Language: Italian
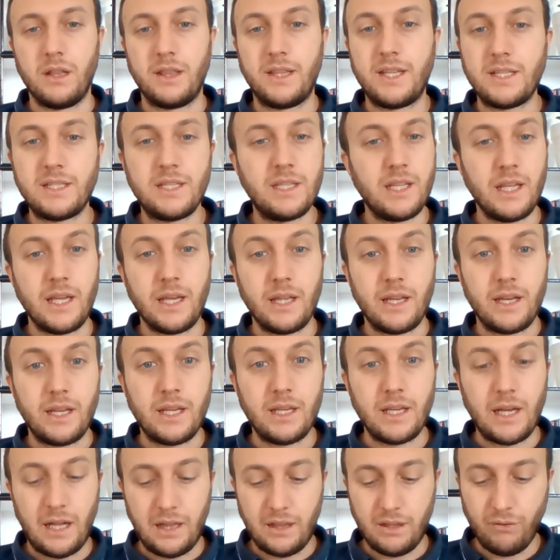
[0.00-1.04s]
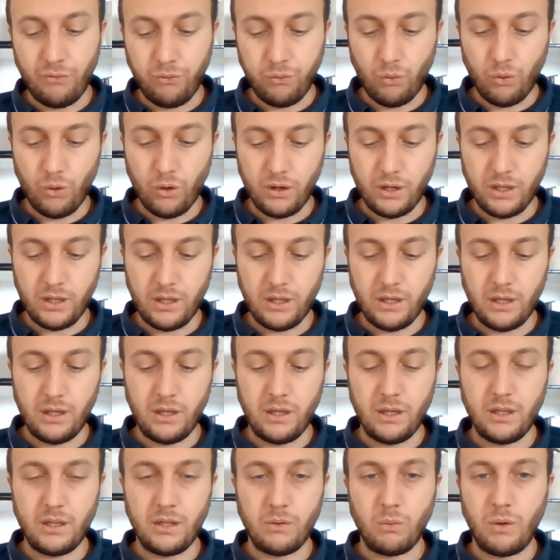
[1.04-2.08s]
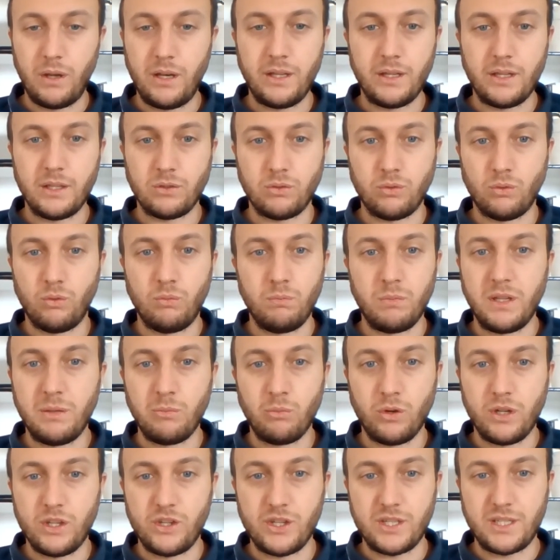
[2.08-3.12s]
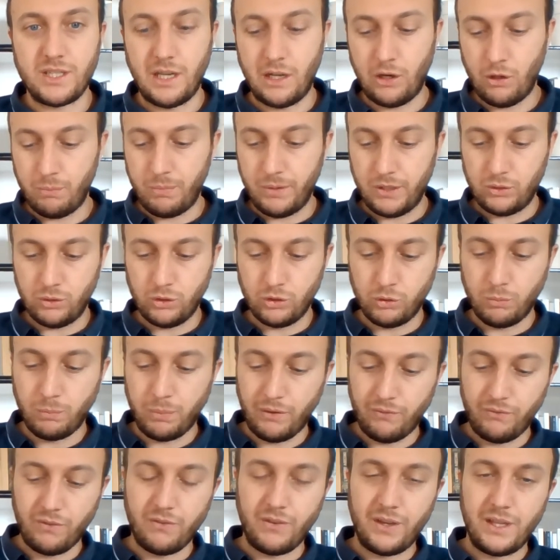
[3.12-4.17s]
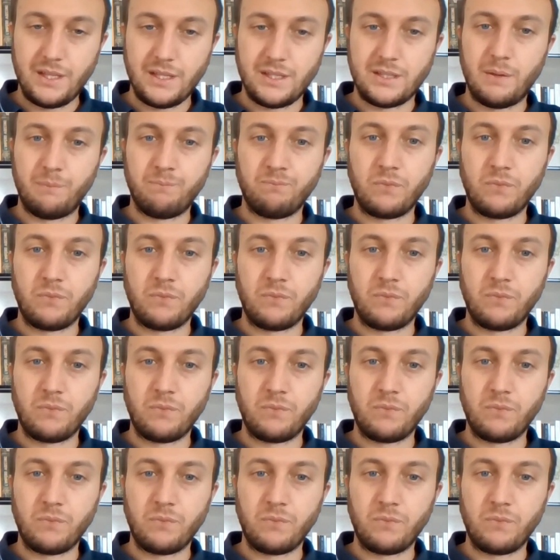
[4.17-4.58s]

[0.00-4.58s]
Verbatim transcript: desideri al di fuori di quelli che sono il minimo necessario per la sua sopravvivenza.